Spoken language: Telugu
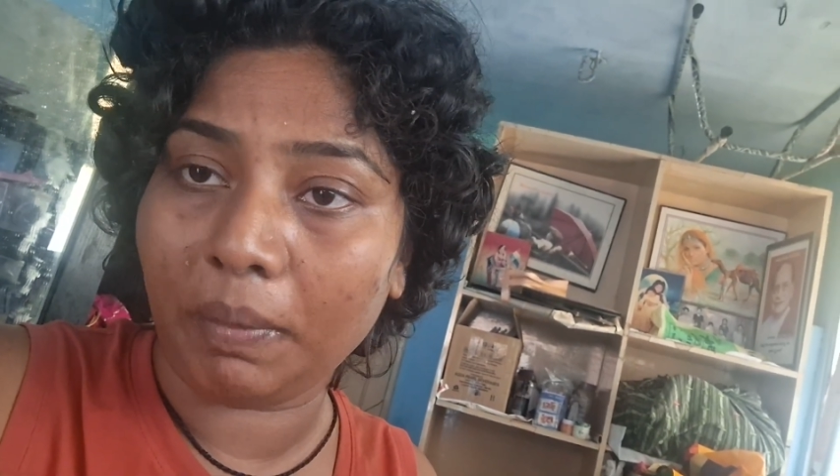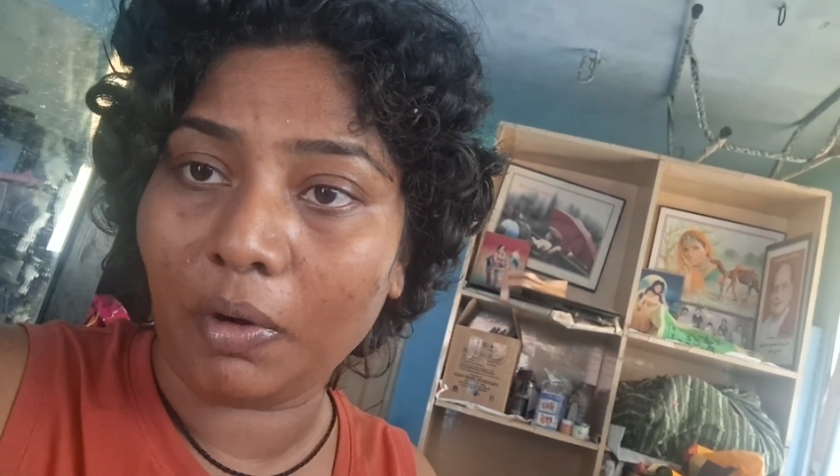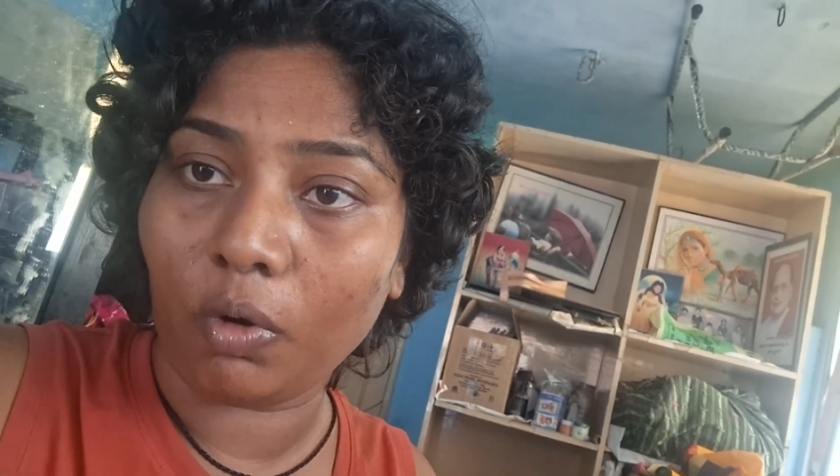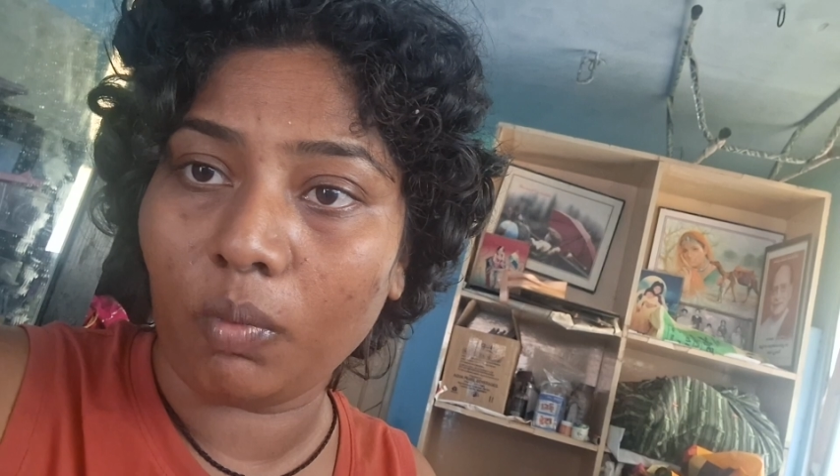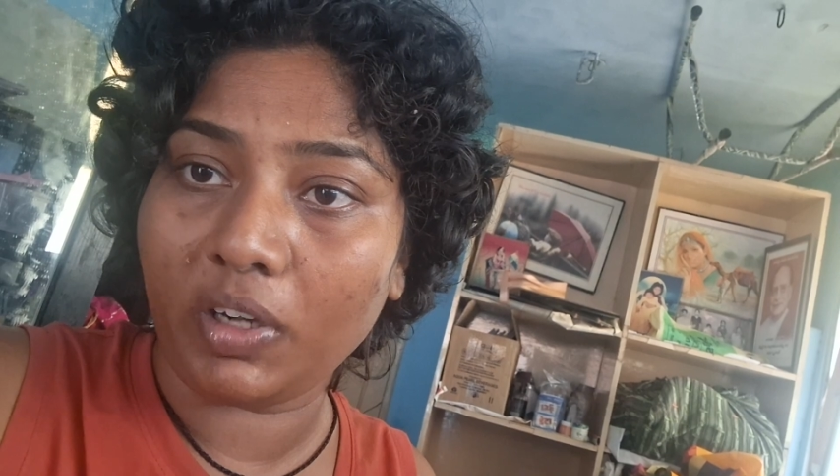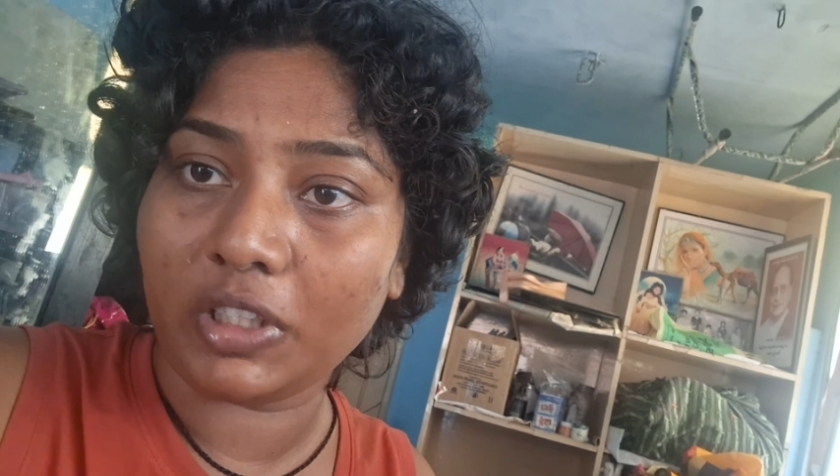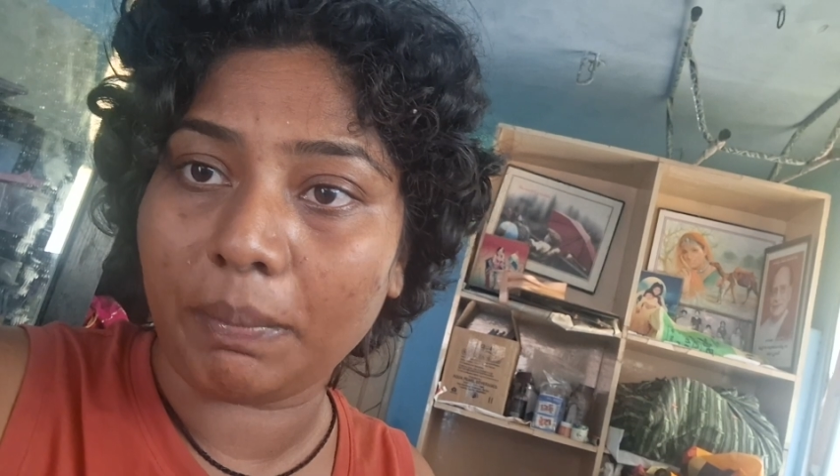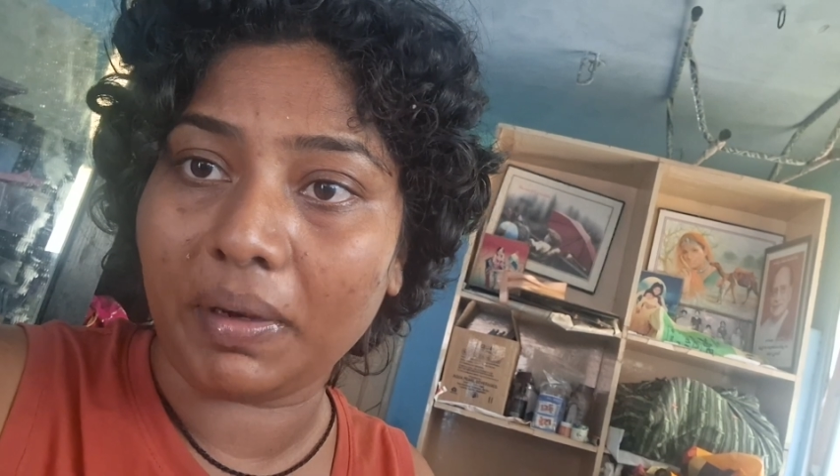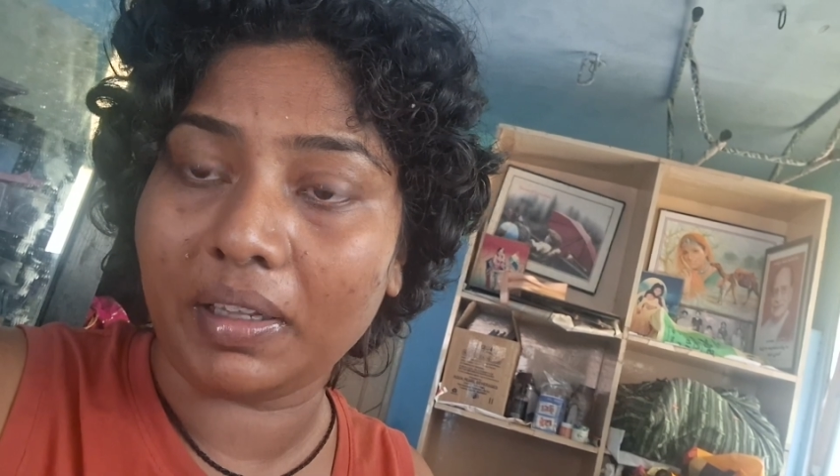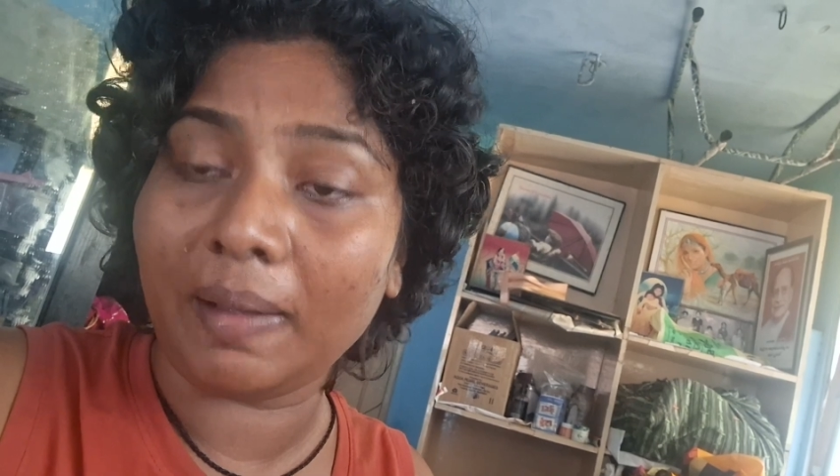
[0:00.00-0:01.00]
చెప్పాడు రూమ్లో అని
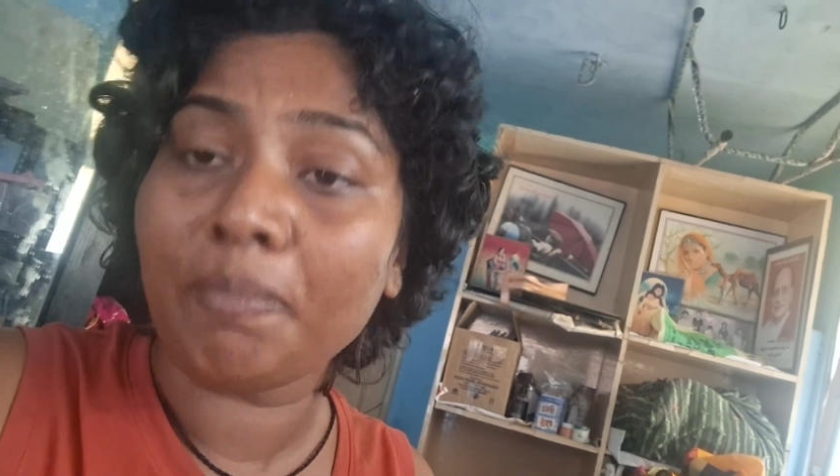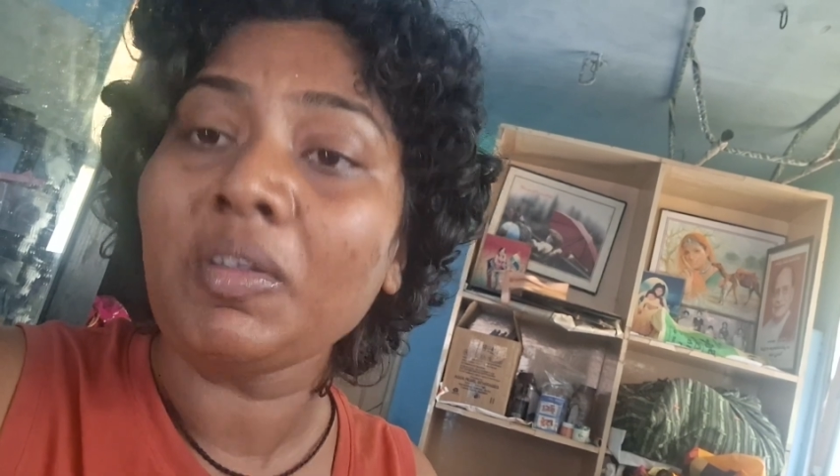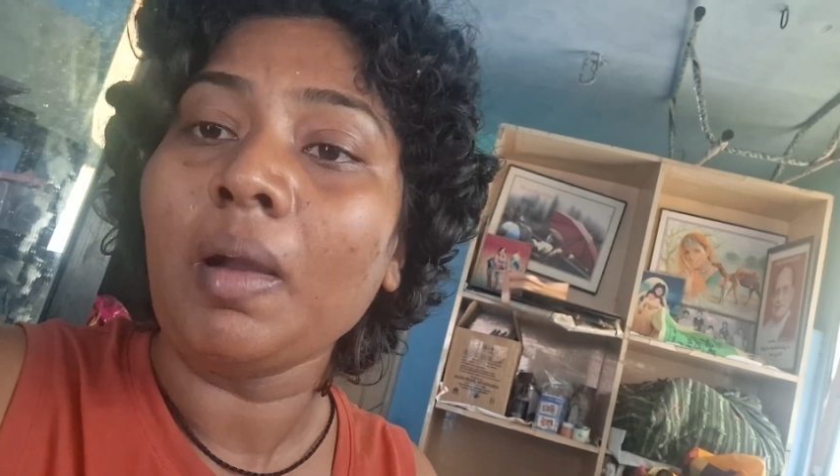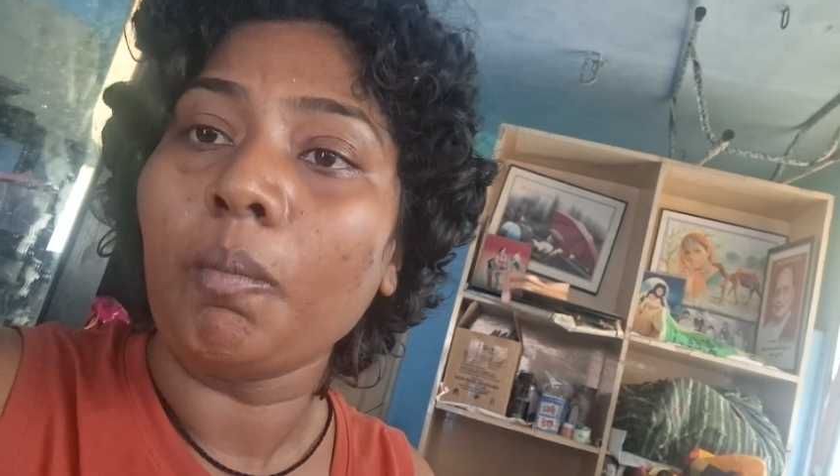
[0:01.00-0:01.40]
చెప్పాను కదా